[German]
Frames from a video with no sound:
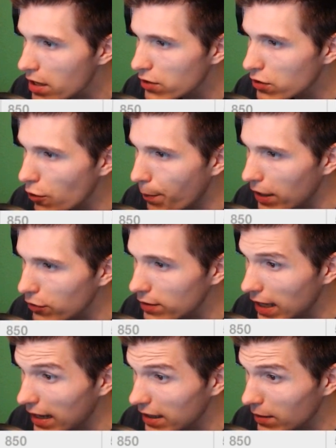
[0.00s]
So, Palle und
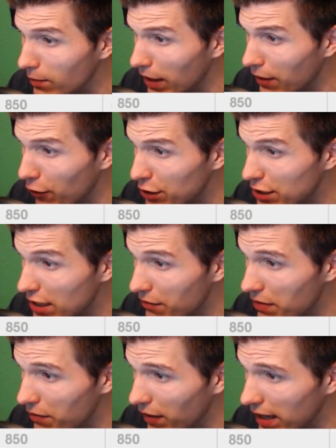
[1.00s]
die anderen, mein First
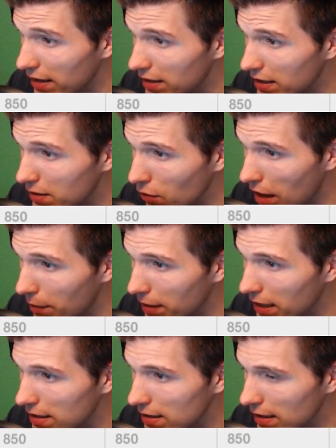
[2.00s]
Level war ja nicht so, aber
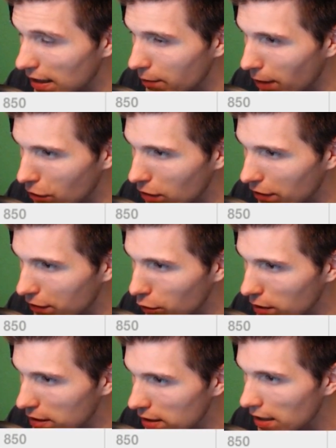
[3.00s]
das ist ein Minecraft
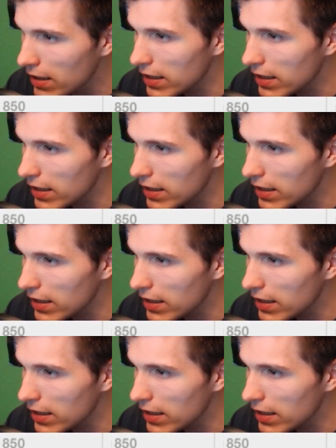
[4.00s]
Quiz.